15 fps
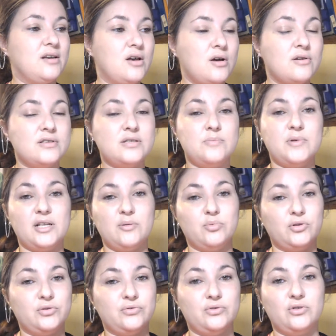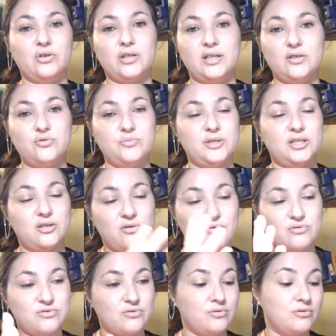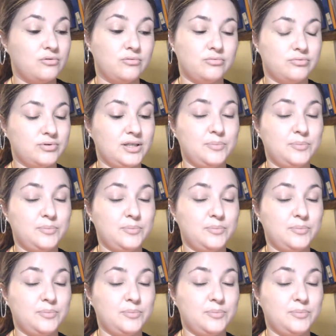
aussi bien les brodefineurs, de fineur, les nuances, euh,